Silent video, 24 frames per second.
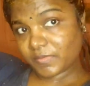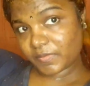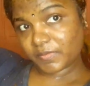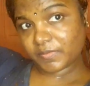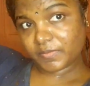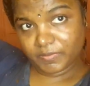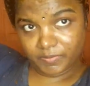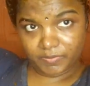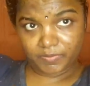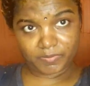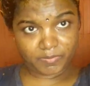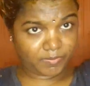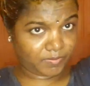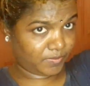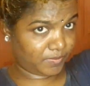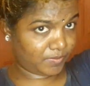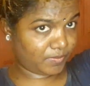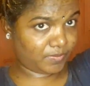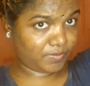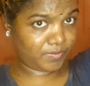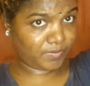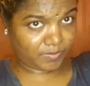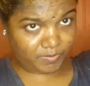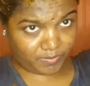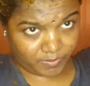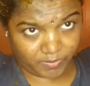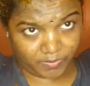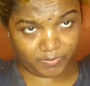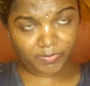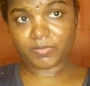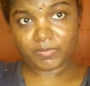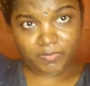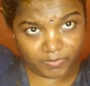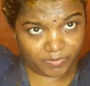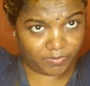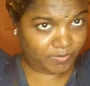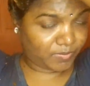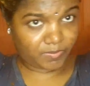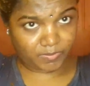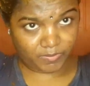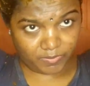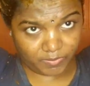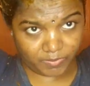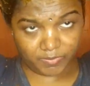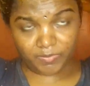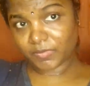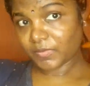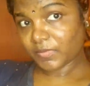அடுத்தது என்ன பண்ண போகிறேன்னு
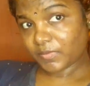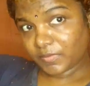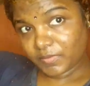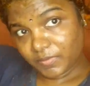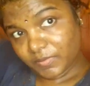பாருங்களேன்